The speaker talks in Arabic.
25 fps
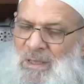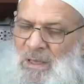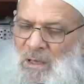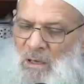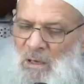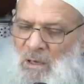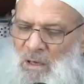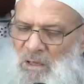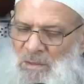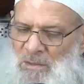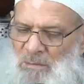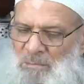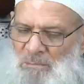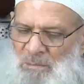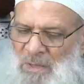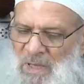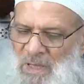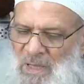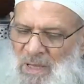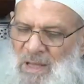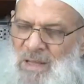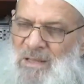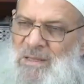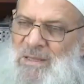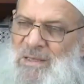ختم
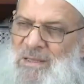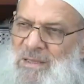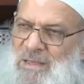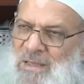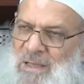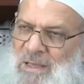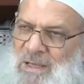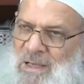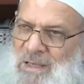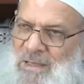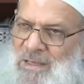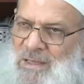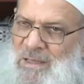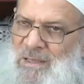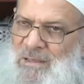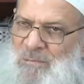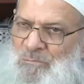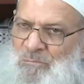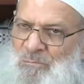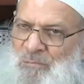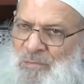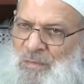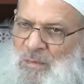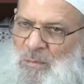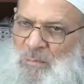هذه الآية
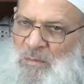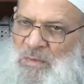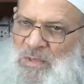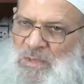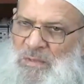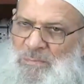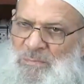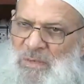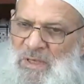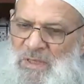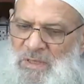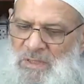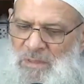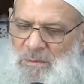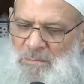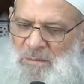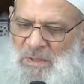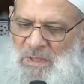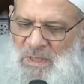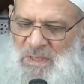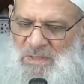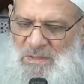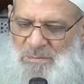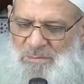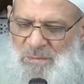باسمين
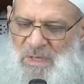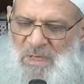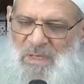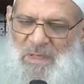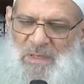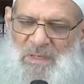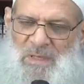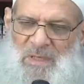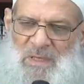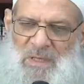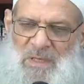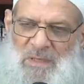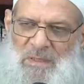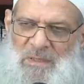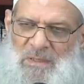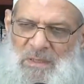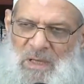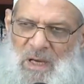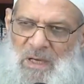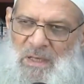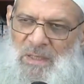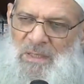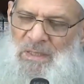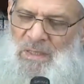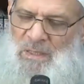من أسماء الله
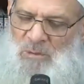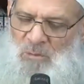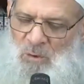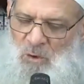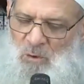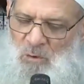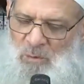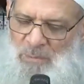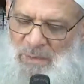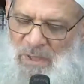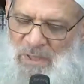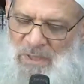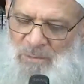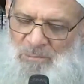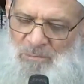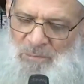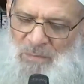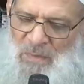تعالى وهما